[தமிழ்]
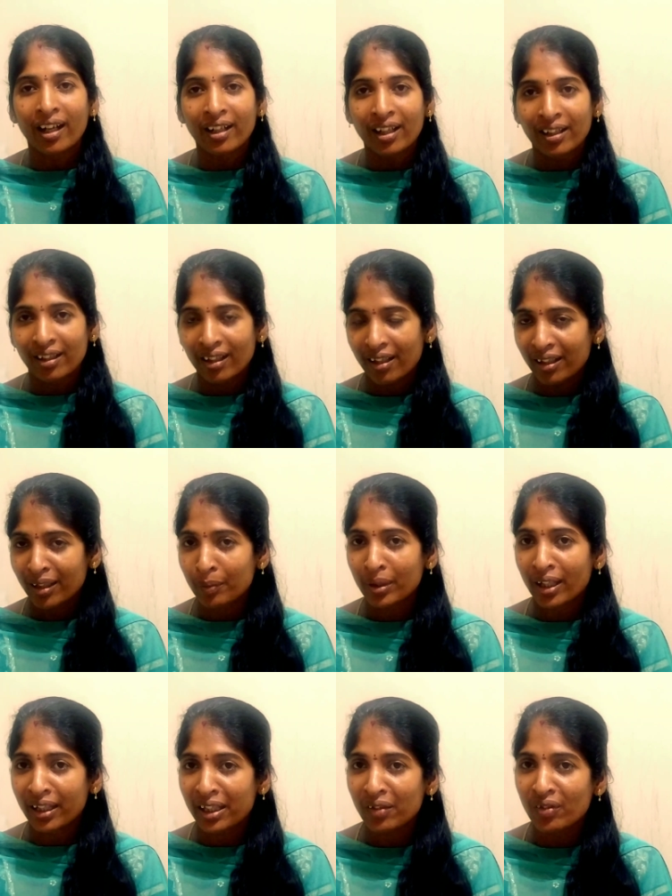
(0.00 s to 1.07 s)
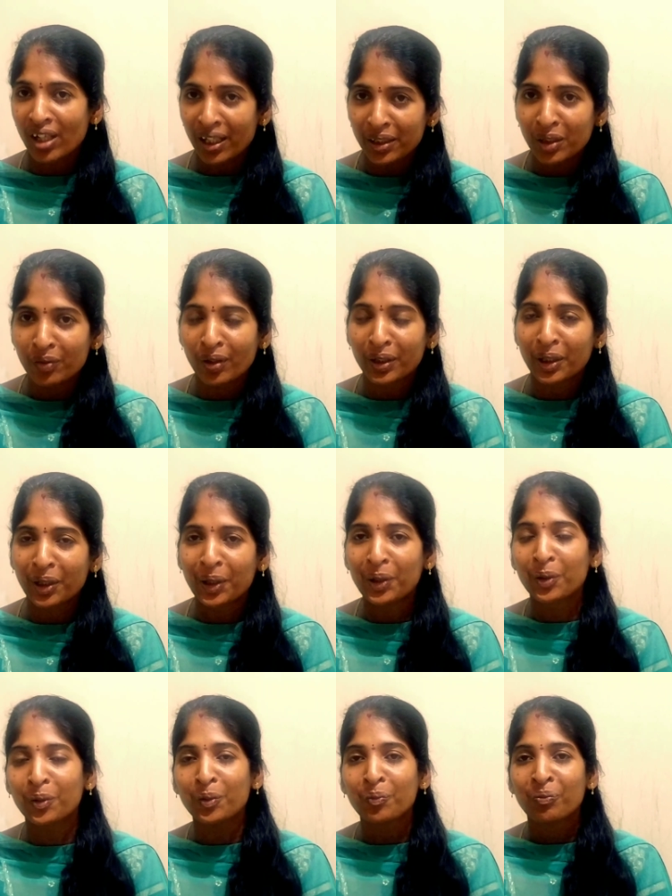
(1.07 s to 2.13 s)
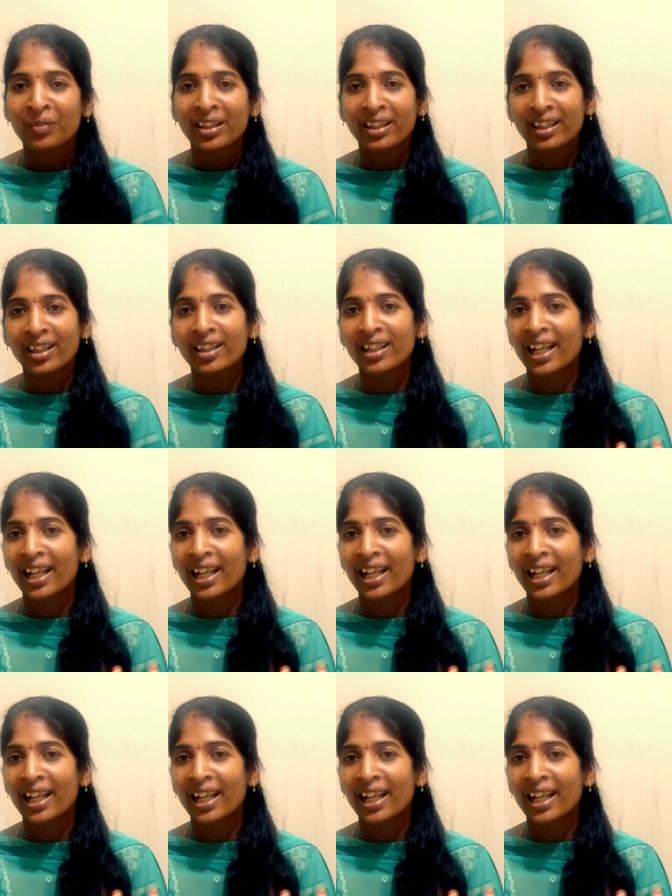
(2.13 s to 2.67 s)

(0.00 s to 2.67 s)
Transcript: ஆனால் அதனால தான் நம்ம நிறைய வியாதியும் வாங்கிக்கிட்டோம் ஏன்னா